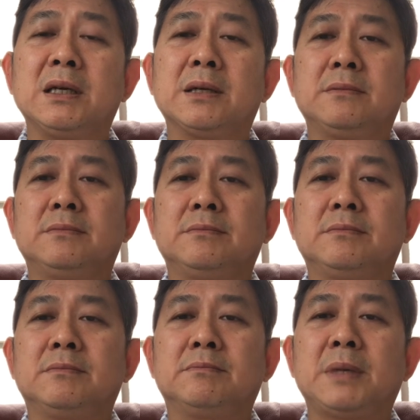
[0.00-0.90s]
ด
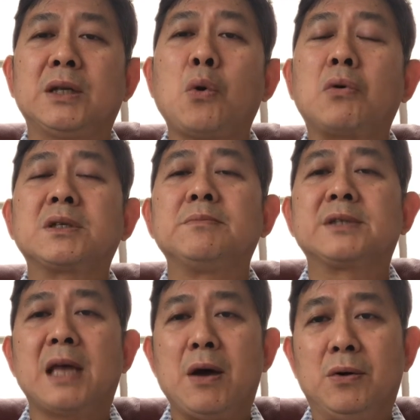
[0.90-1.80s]
เป็นโรคซึมเศ
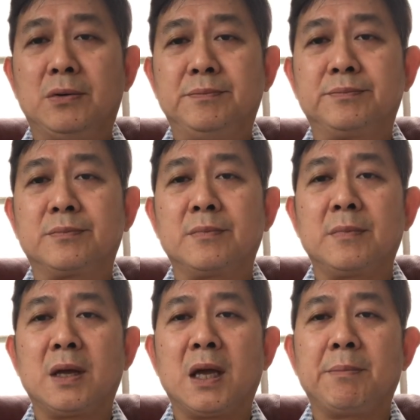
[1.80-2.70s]
ร้า
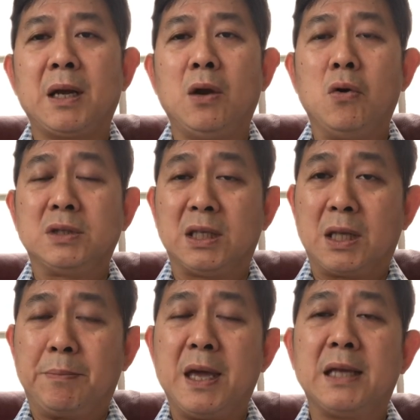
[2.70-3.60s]
เป็นโรคจิต
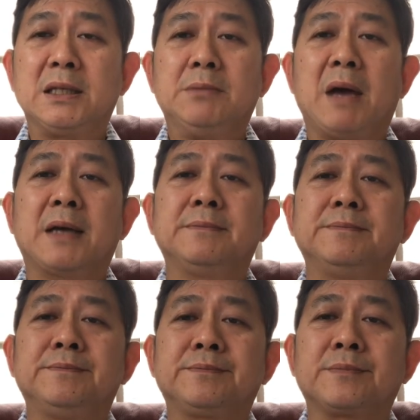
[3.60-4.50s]
เภทขึ้นมา
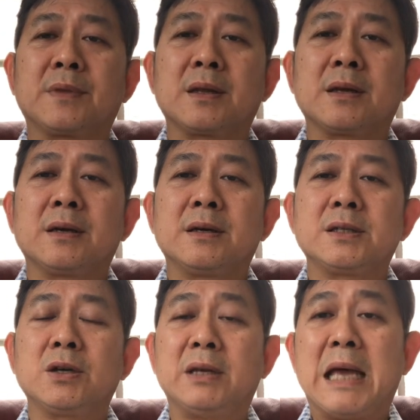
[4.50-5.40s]
ซึ่
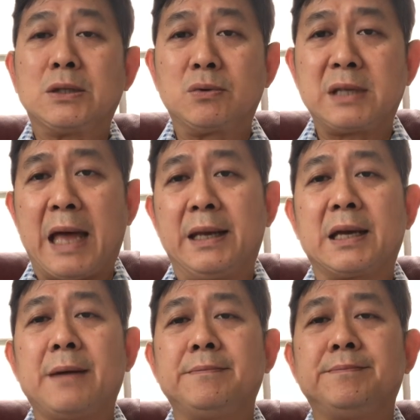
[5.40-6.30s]
งก็น่าสงสารนะค
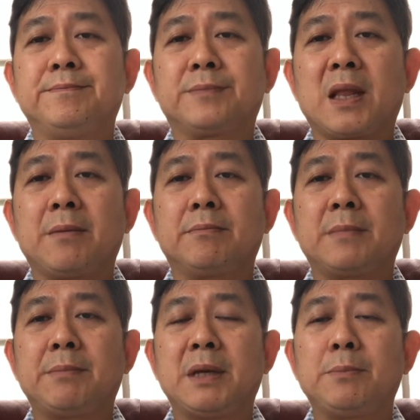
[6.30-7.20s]
รับ มั
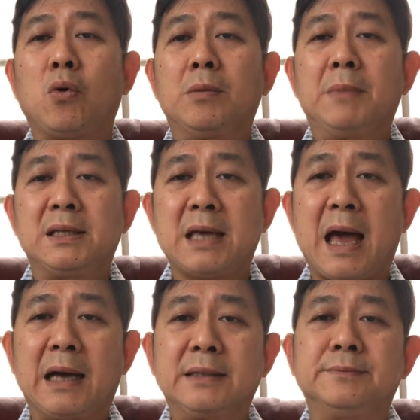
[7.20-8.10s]
นเป็นผลมาจา
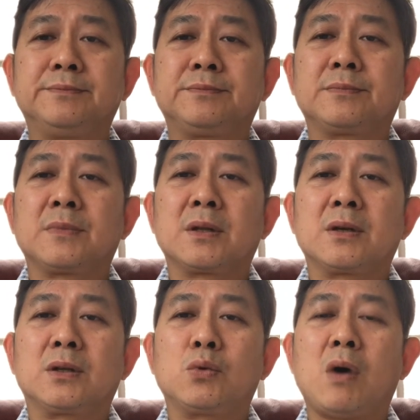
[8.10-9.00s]
ก
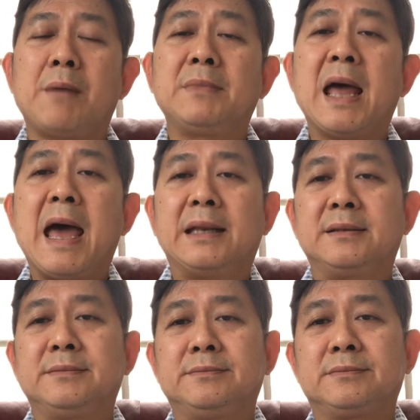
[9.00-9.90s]
ตัวอำนาจ
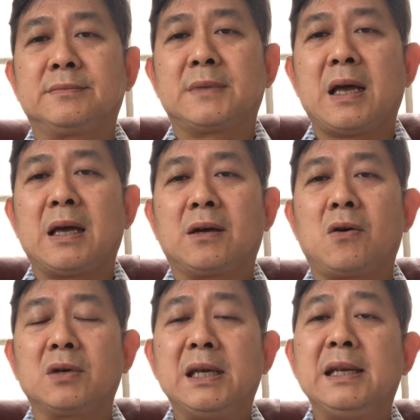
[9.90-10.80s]
นะขอ
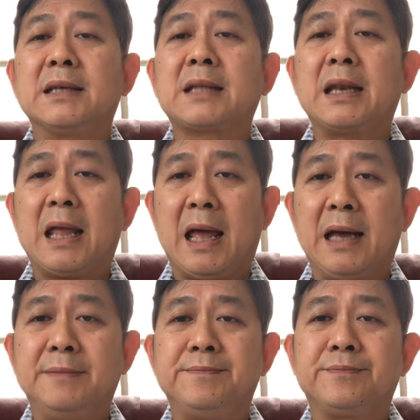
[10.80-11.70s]
งกิเลสตัณหา
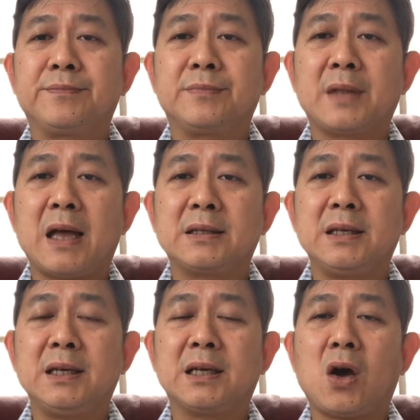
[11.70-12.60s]
นะ
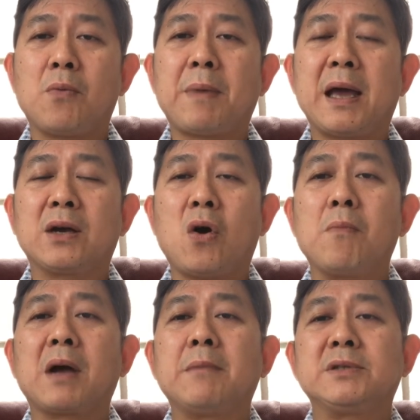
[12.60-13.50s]
ที่เข้าไปครอบ
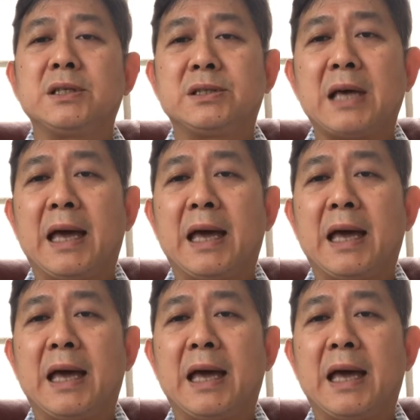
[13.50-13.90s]
งำจิตใจ